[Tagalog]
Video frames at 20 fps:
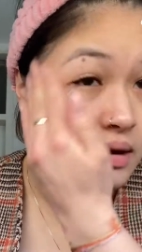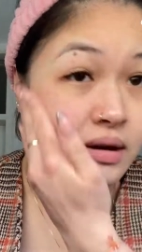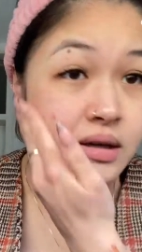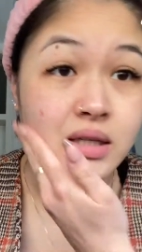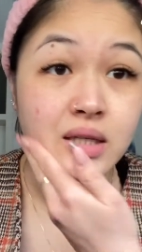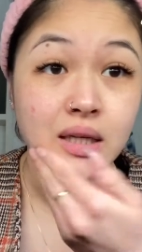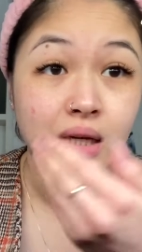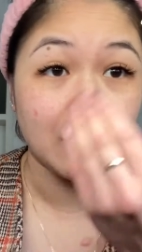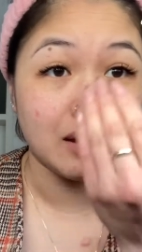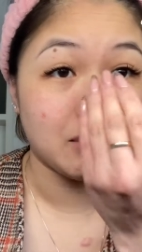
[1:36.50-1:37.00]

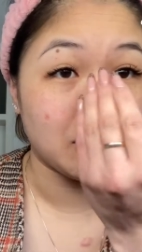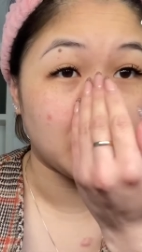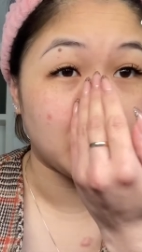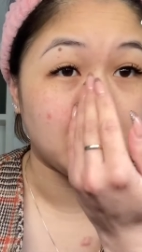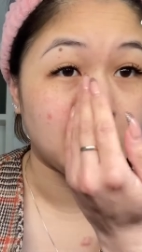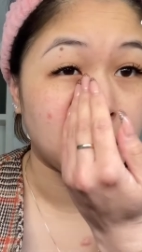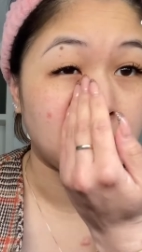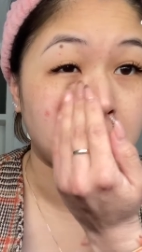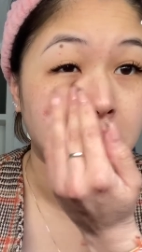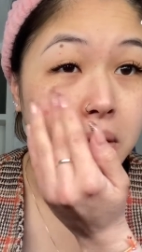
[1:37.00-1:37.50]
skin mo
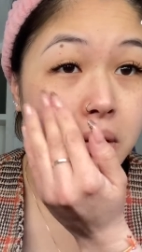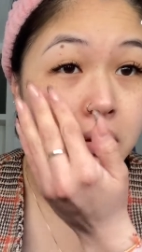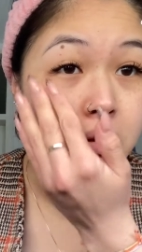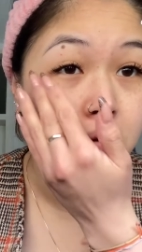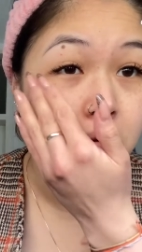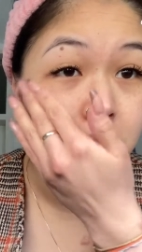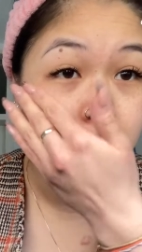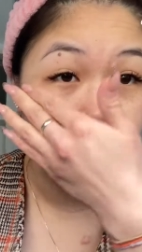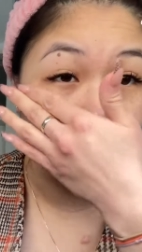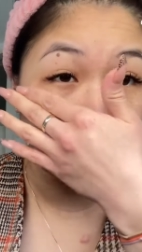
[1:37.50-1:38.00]

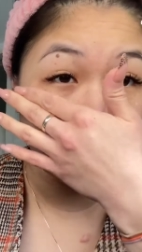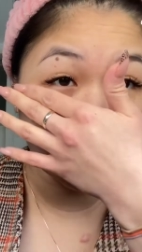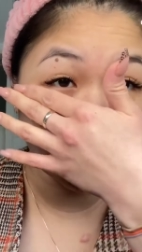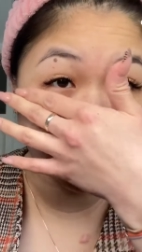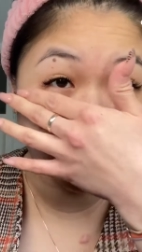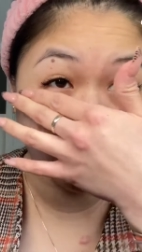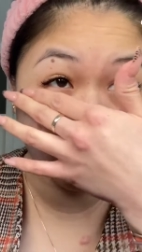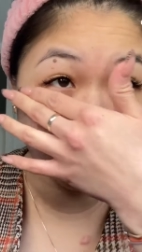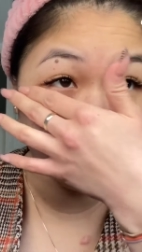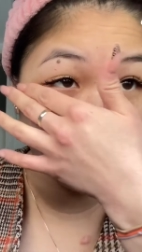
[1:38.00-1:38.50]
yung night
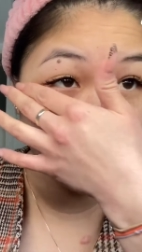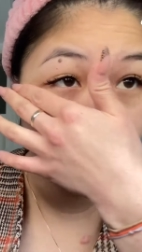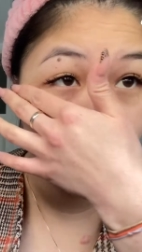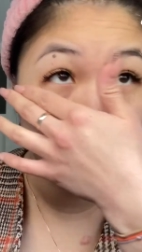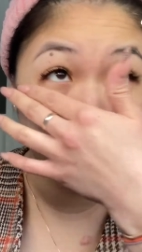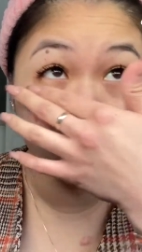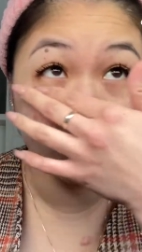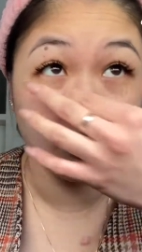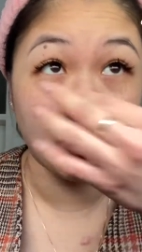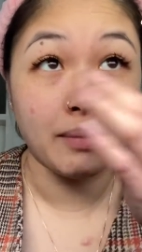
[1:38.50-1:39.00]
cream
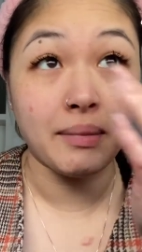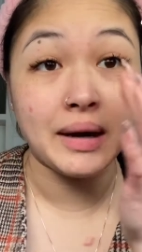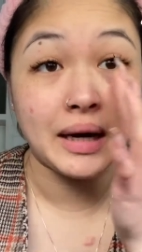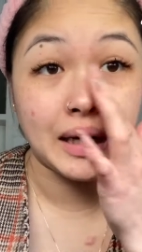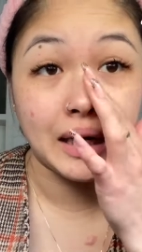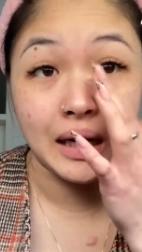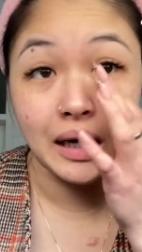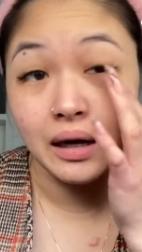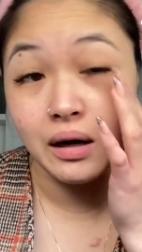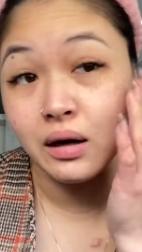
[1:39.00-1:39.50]
medyo
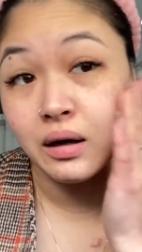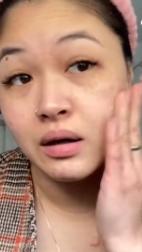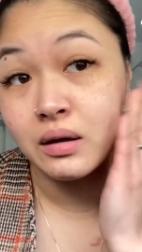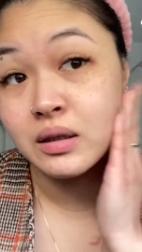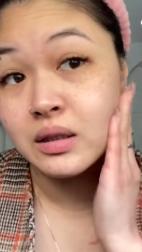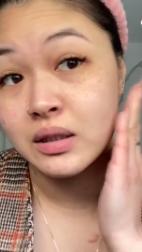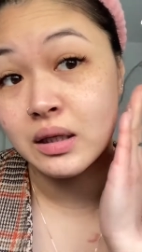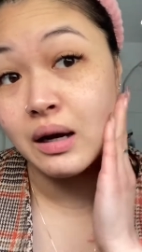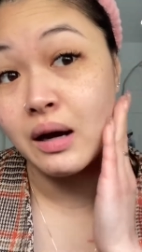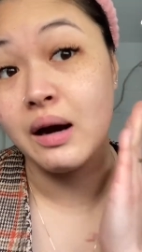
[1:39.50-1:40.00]
mabagal.
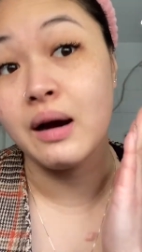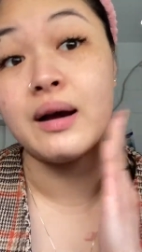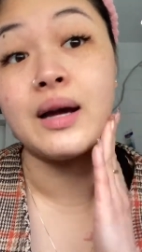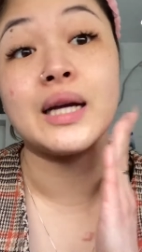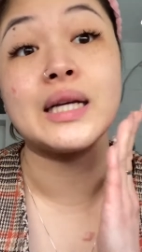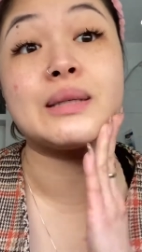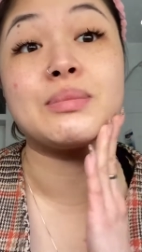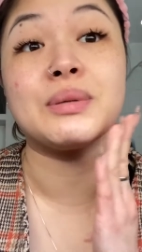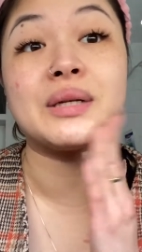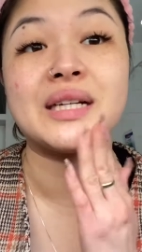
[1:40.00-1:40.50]
Sa
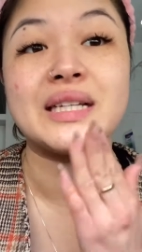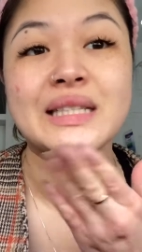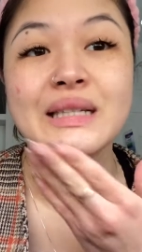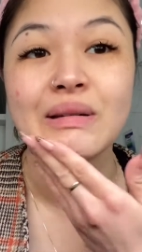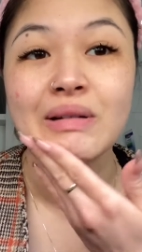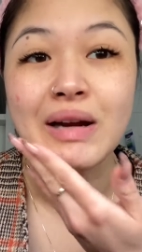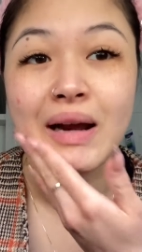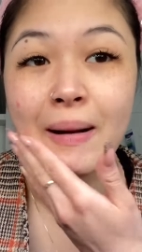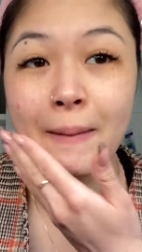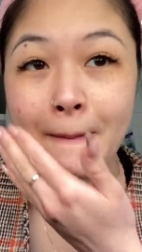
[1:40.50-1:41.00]
experience
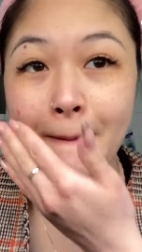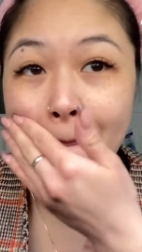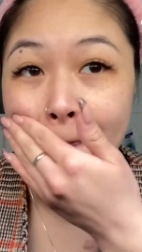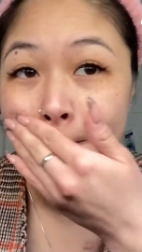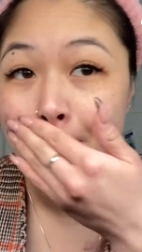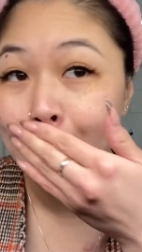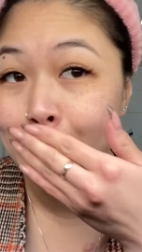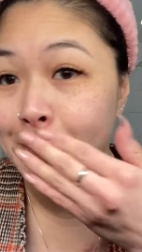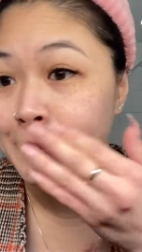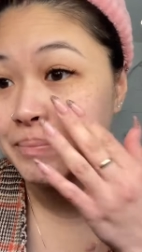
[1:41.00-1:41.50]
ko lang.
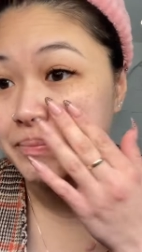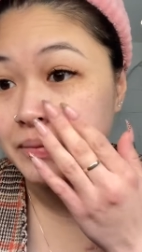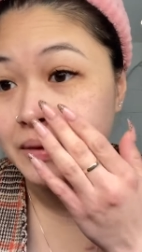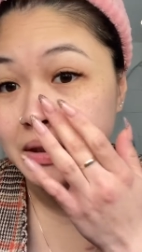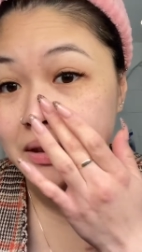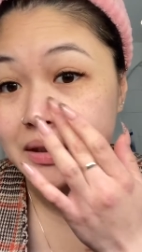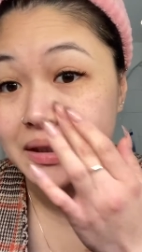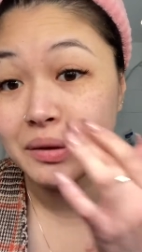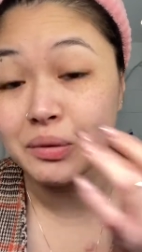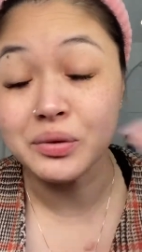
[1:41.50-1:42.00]

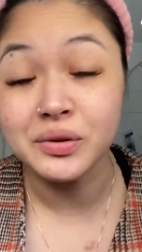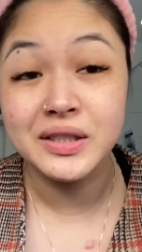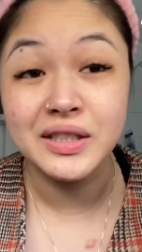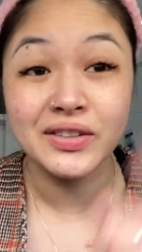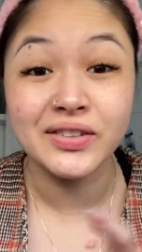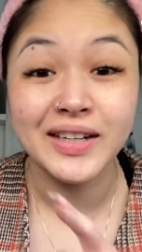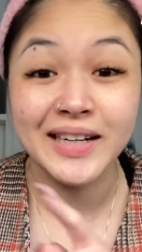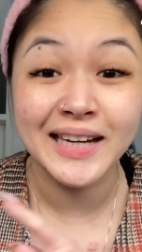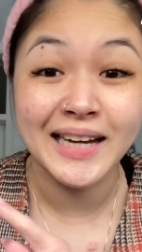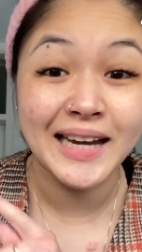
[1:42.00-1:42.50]
So, see
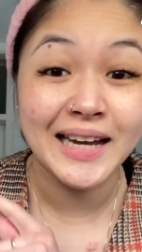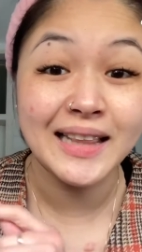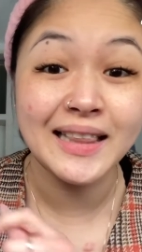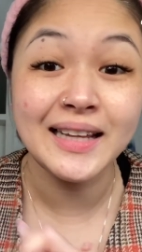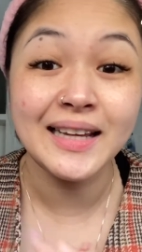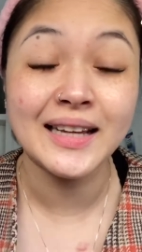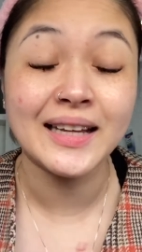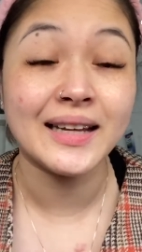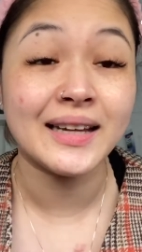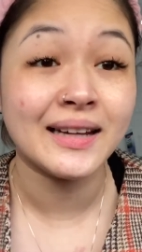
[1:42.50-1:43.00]
you
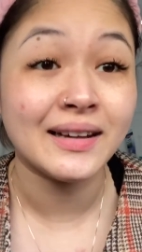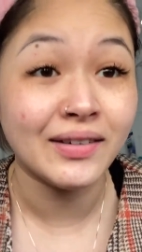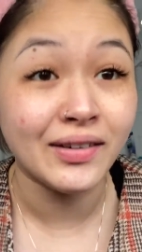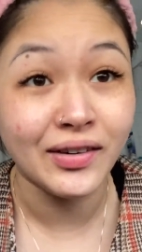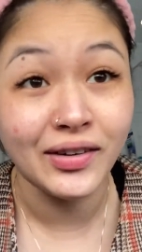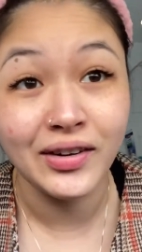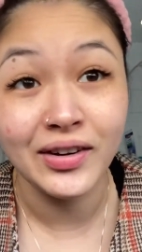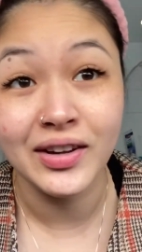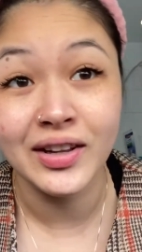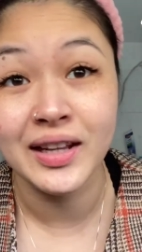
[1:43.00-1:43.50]
again
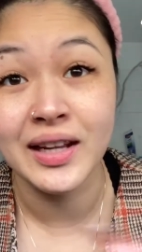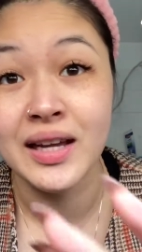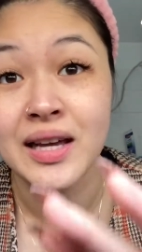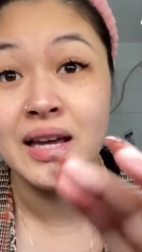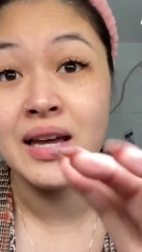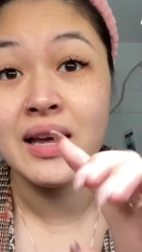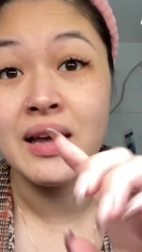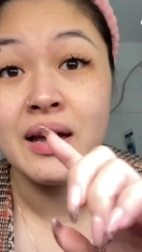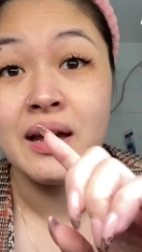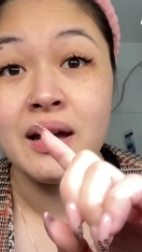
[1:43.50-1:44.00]
on
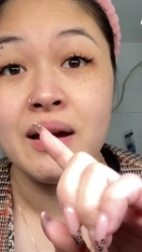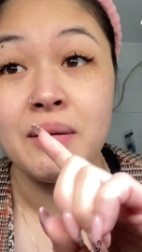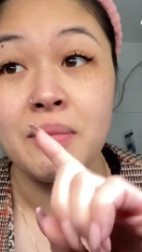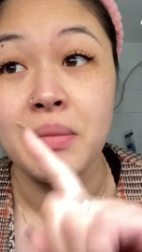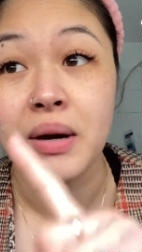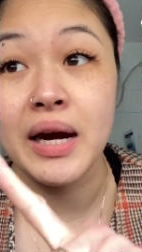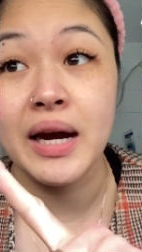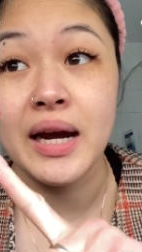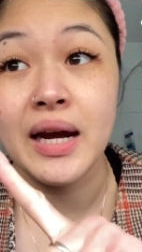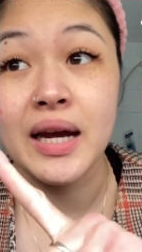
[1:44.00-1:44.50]

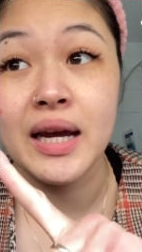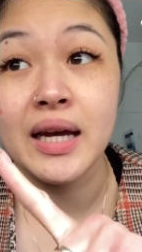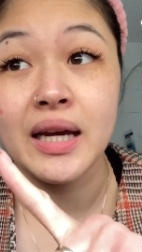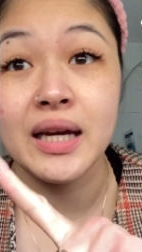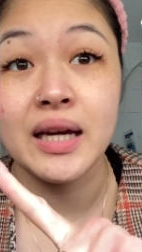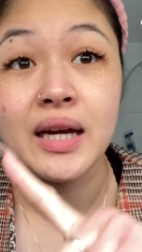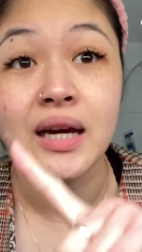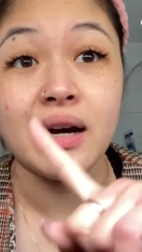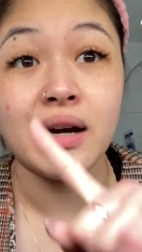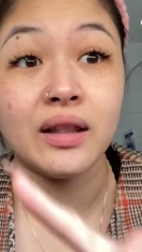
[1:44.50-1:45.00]

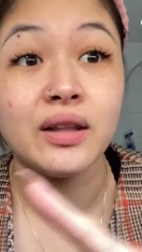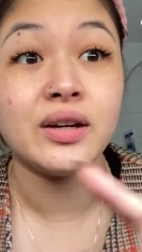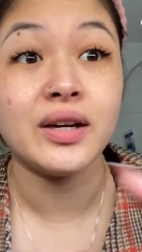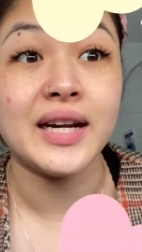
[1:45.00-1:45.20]
my other